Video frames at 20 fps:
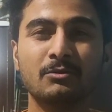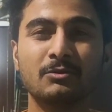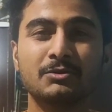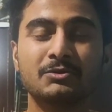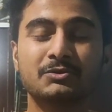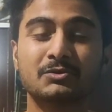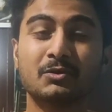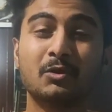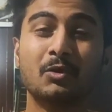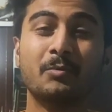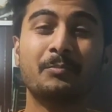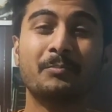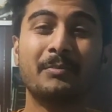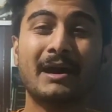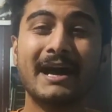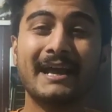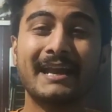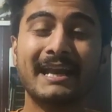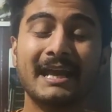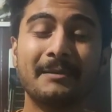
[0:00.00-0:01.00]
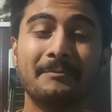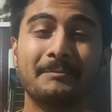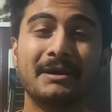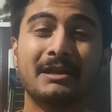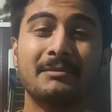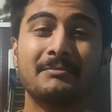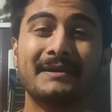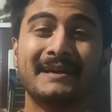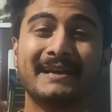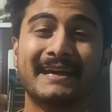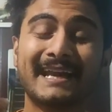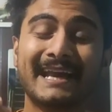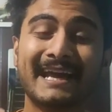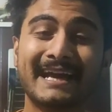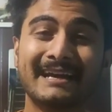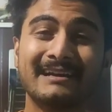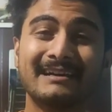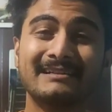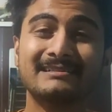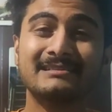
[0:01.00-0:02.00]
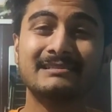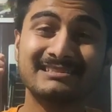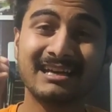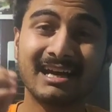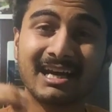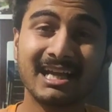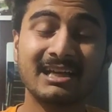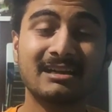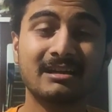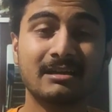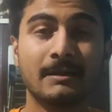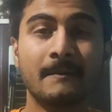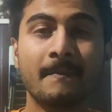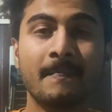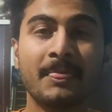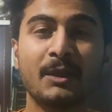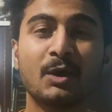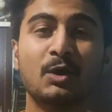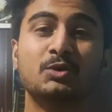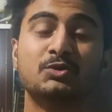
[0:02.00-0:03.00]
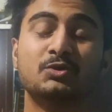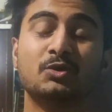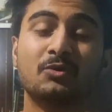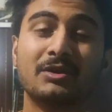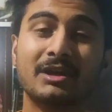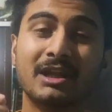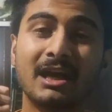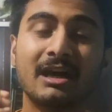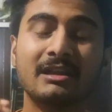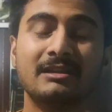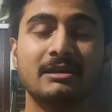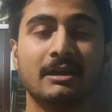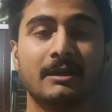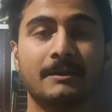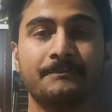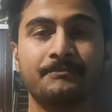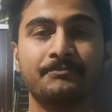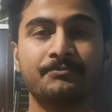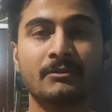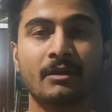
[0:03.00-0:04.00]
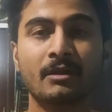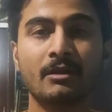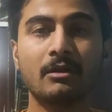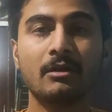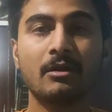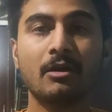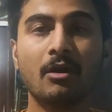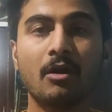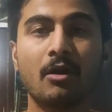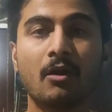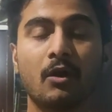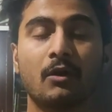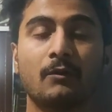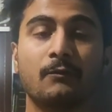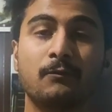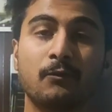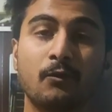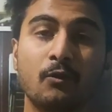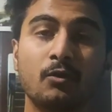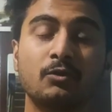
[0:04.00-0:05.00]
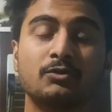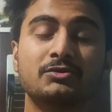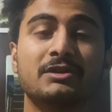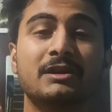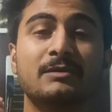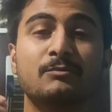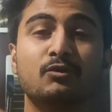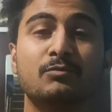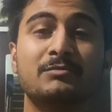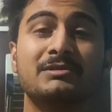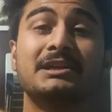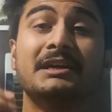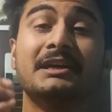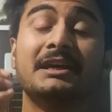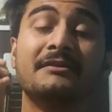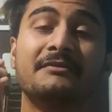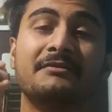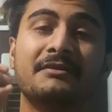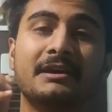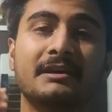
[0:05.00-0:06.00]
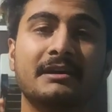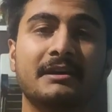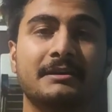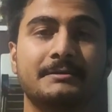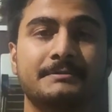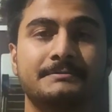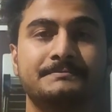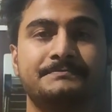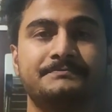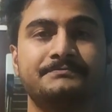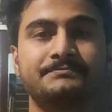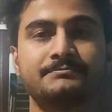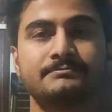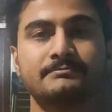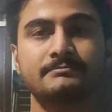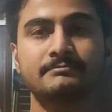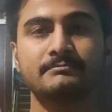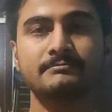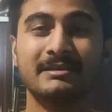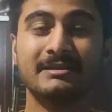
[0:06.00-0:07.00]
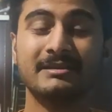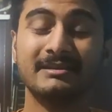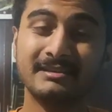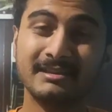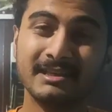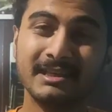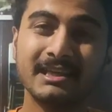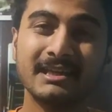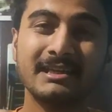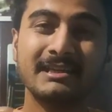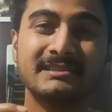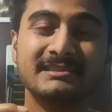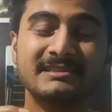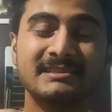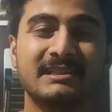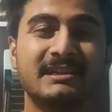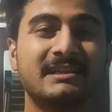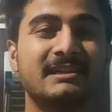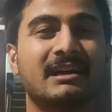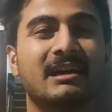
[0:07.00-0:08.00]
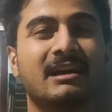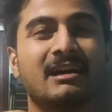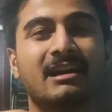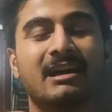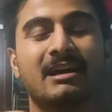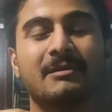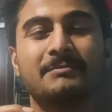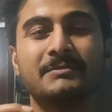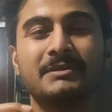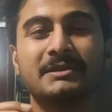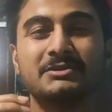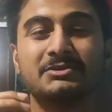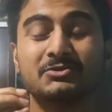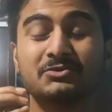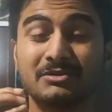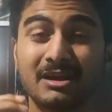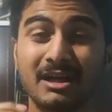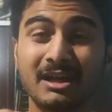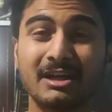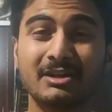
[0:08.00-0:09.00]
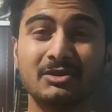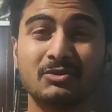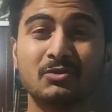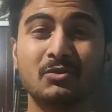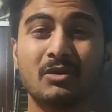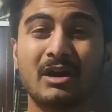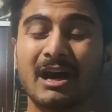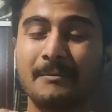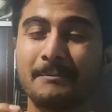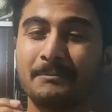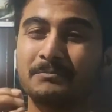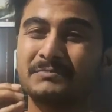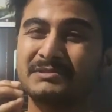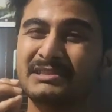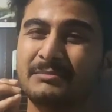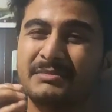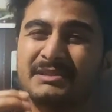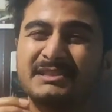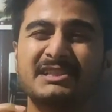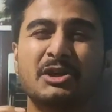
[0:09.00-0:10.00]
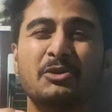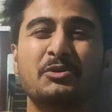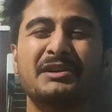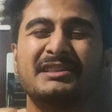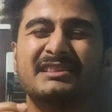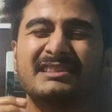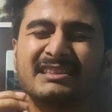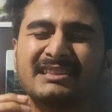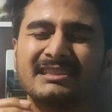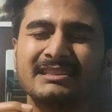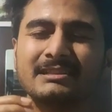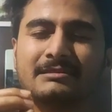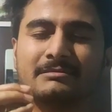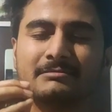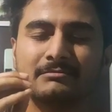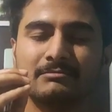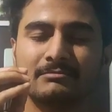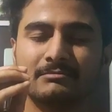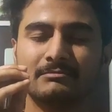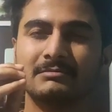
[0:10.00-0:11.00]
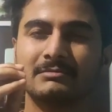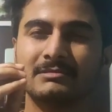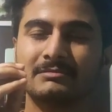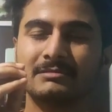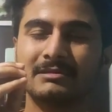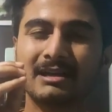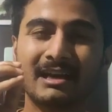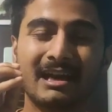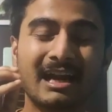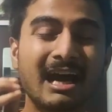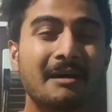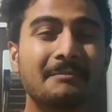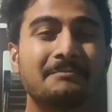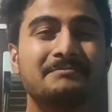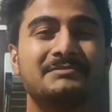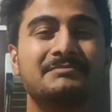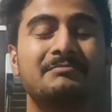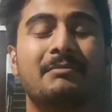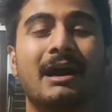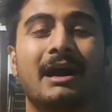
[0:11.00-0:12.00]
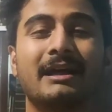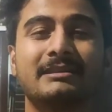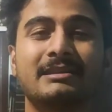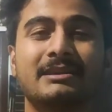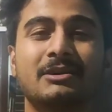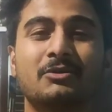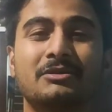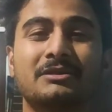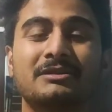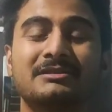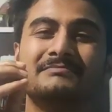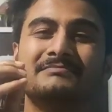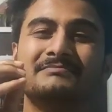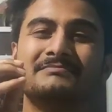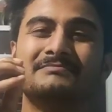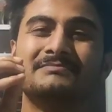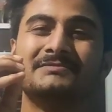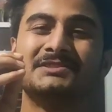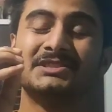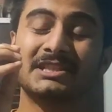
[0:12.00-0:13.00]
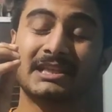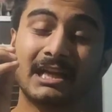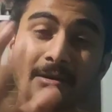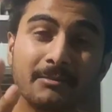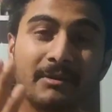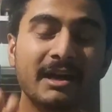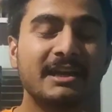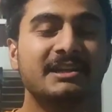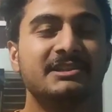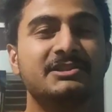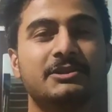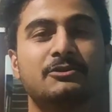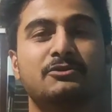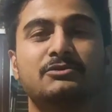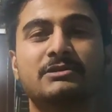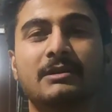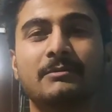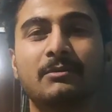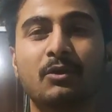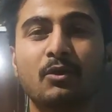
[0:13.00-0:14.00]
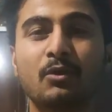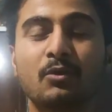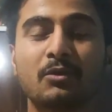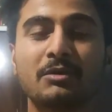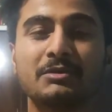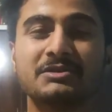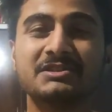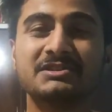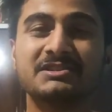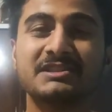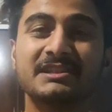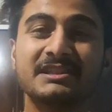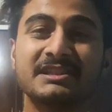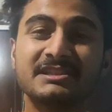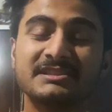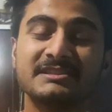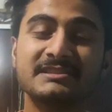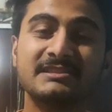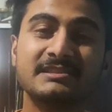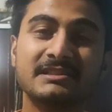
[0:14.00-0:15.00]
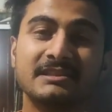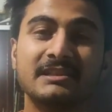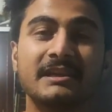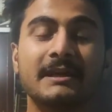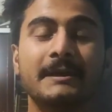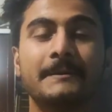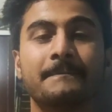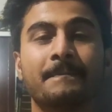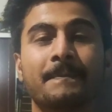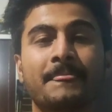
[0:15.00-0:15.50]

उसको पाइन में क्रैकर्स डालकर उसको खिला दिया और वो उसके मुंह में जाके फट गए ये इंसिडेंट अगर आपने सुना है तो आप समझिए कितनी खराब बात है और कितनी शर्म आनी चाहिए उन सब लोगों को जिसने ये चीज की है